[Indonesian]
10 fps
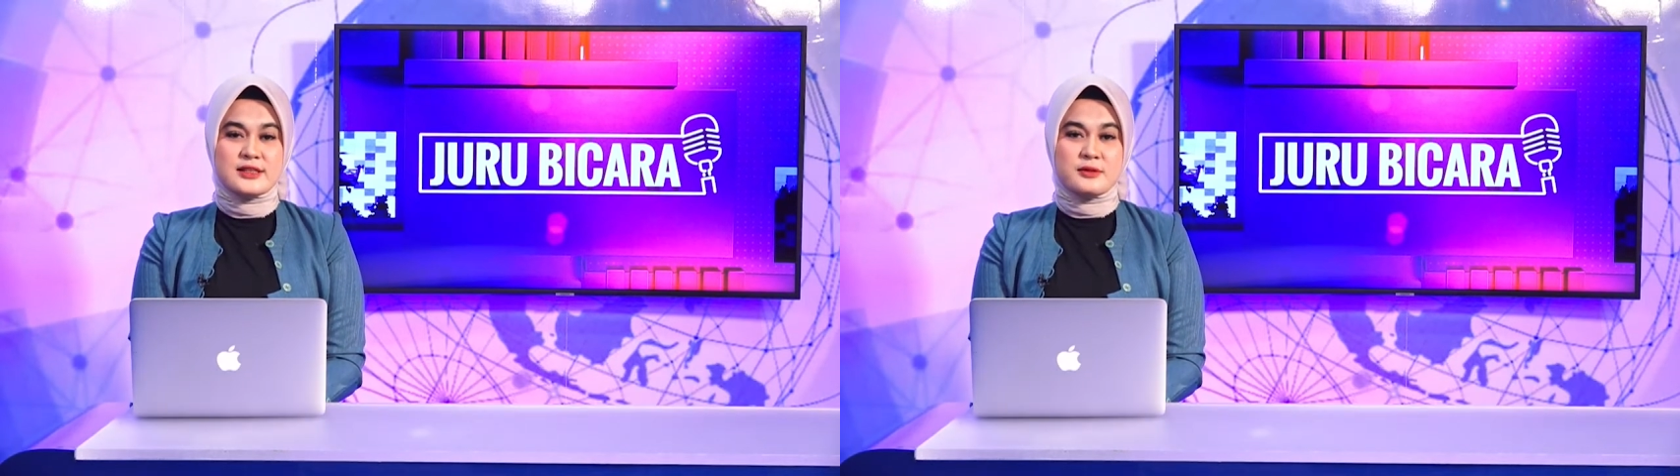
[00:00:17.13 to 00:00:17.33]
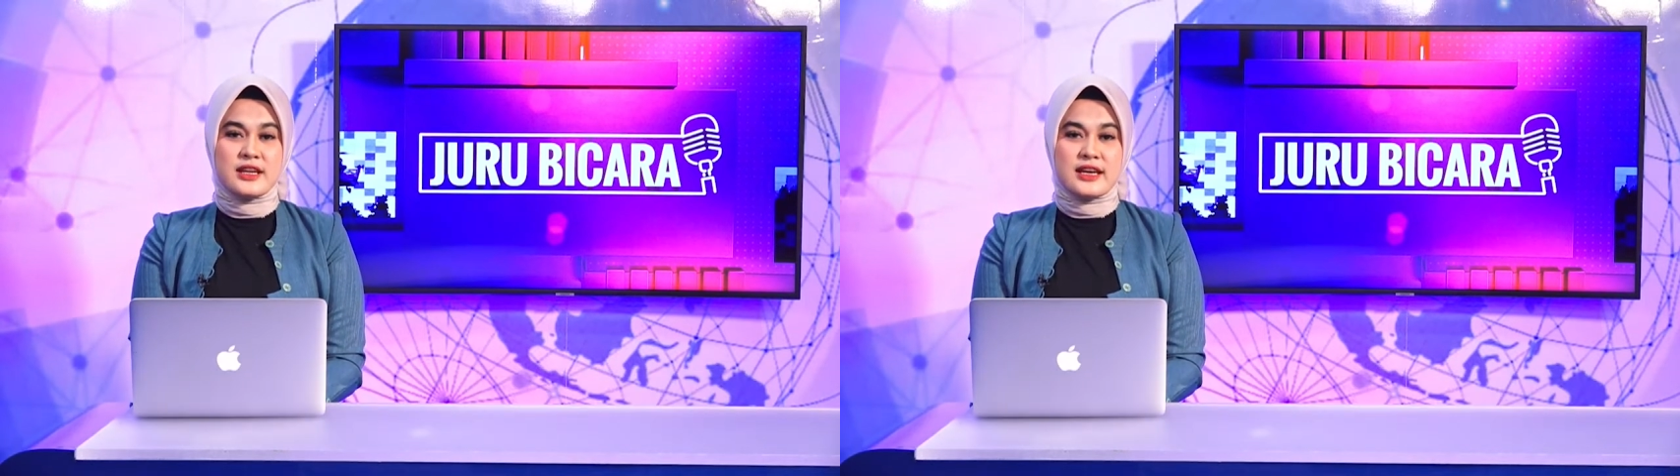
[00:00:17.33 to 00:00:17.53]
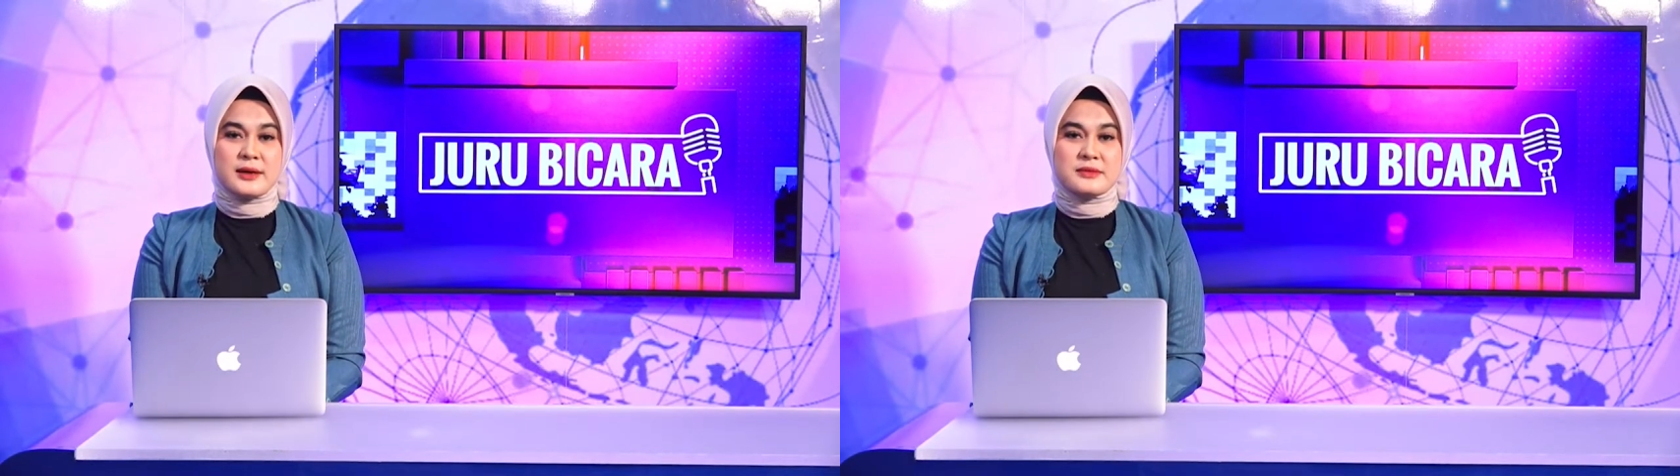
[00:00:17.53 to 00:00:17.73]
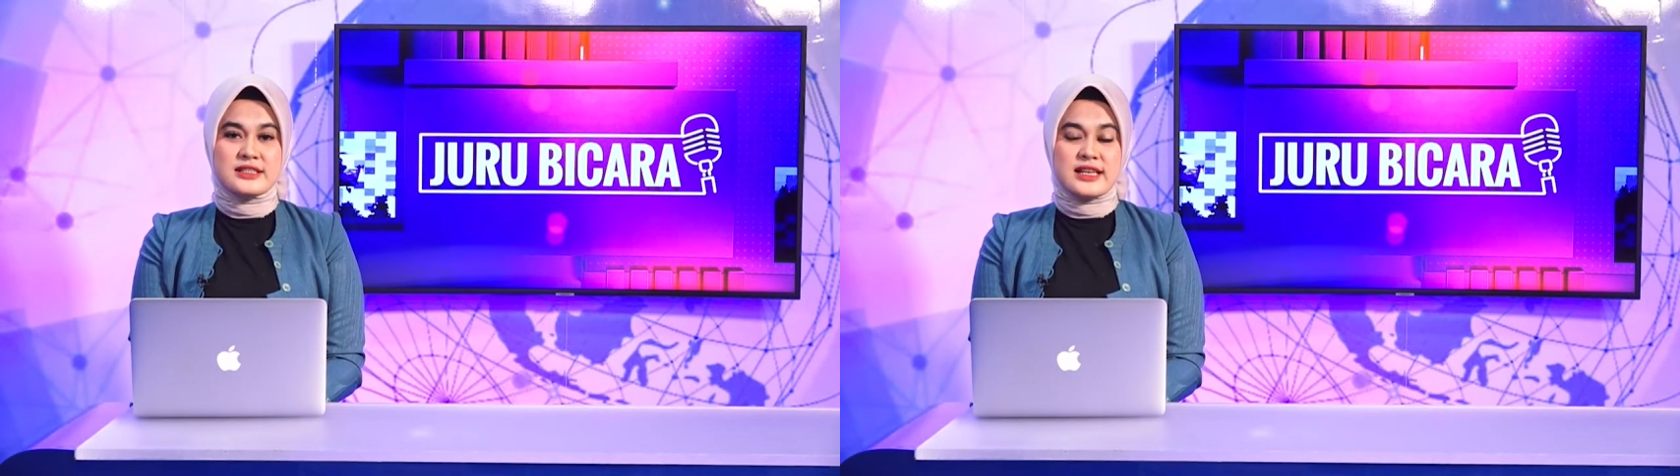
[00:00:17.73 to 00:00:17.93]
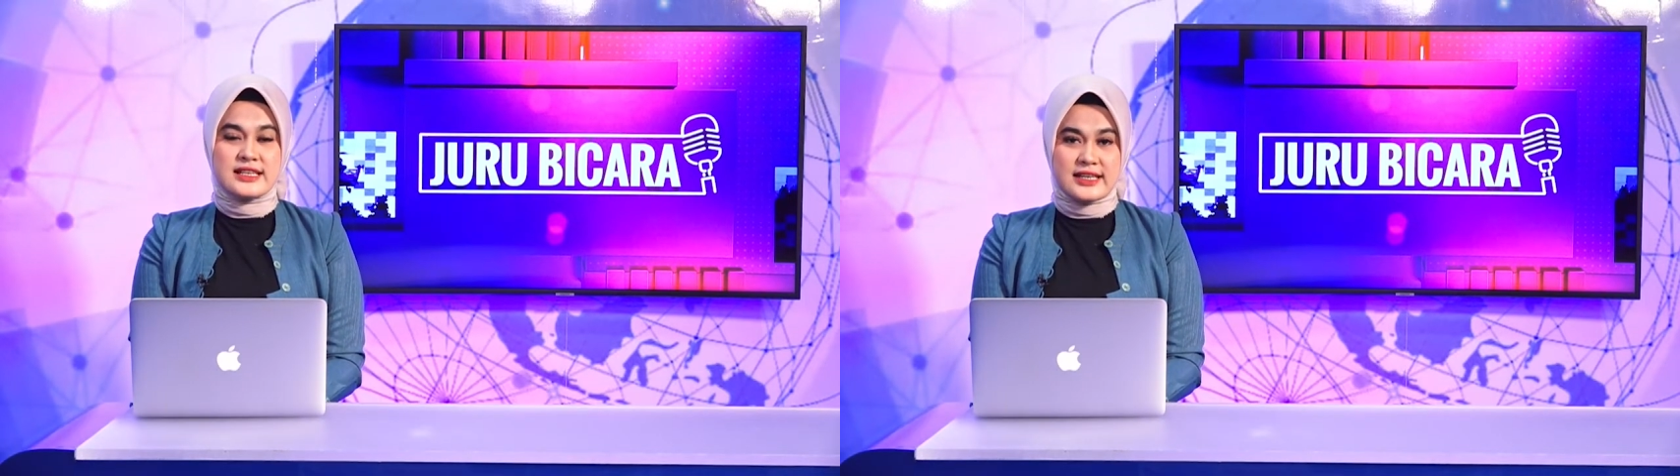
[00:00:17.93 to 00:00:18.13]
sudah
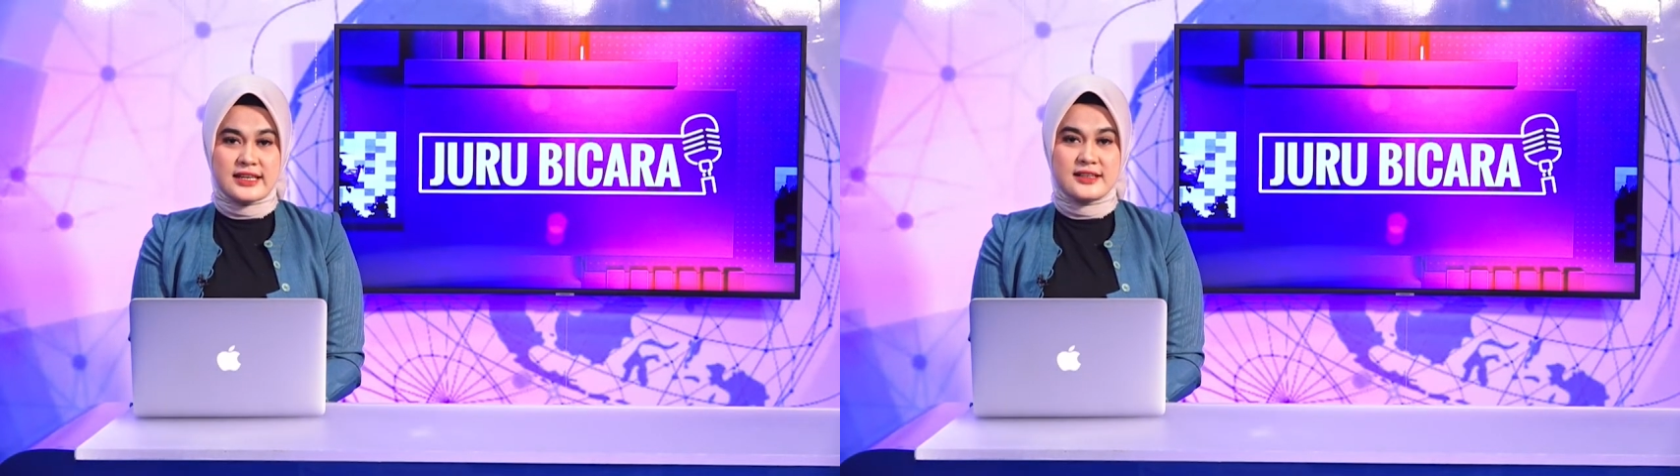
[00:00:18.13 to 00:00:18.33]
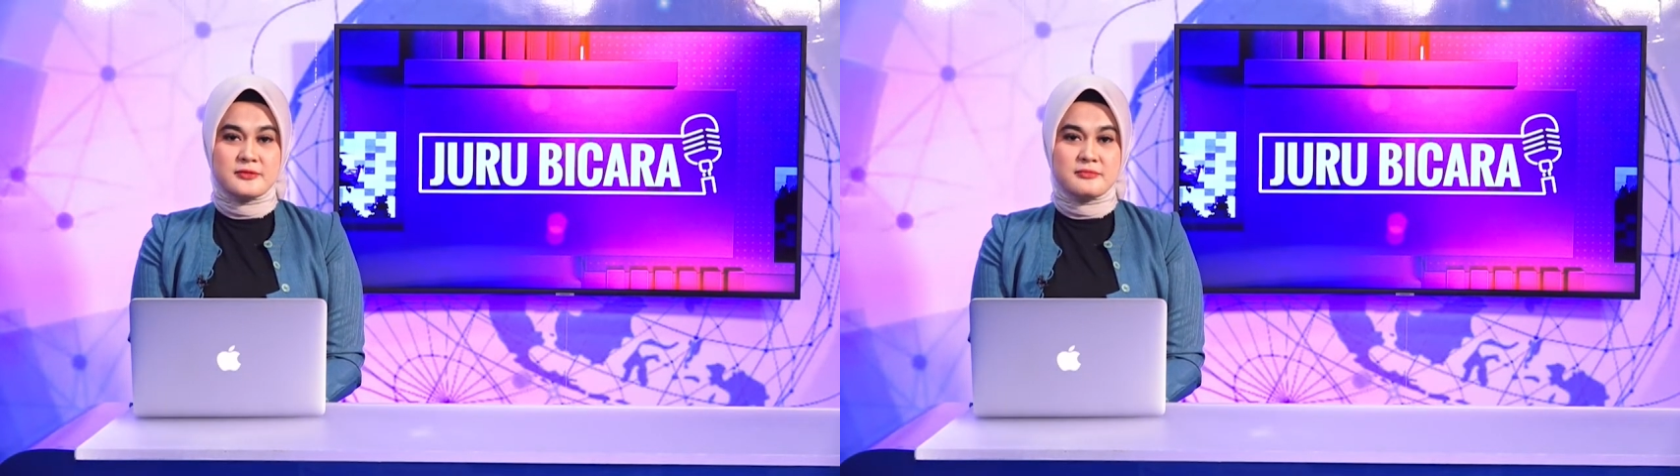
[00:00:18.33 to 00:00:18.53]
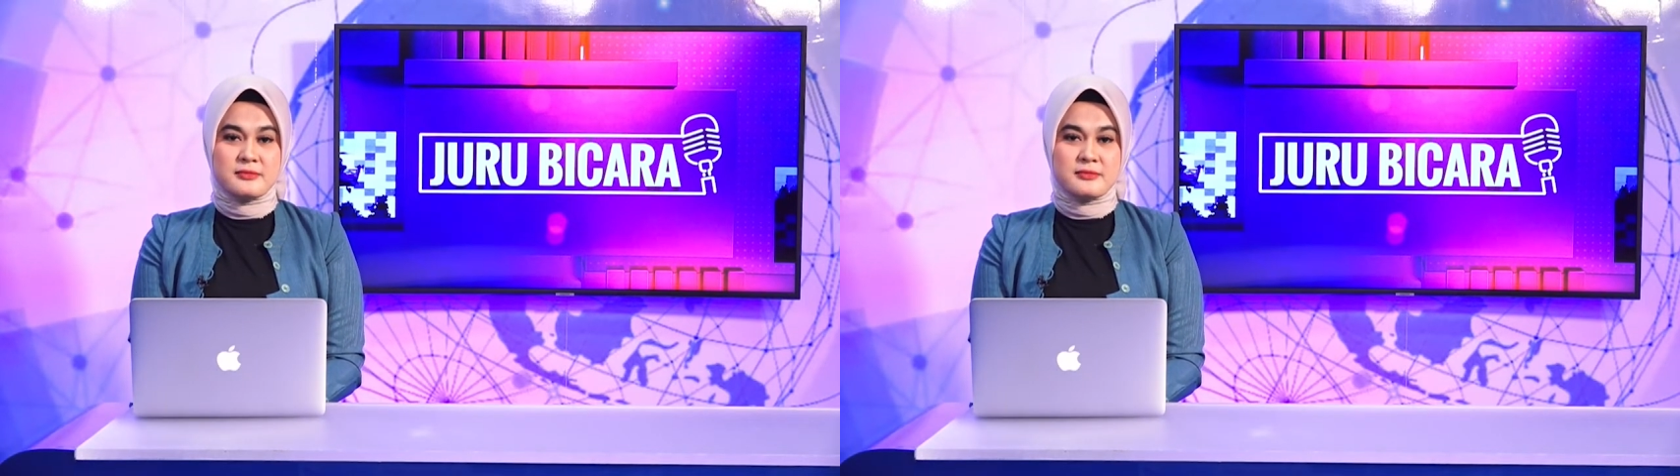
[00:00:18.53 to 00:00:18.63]
menjelaskan ya.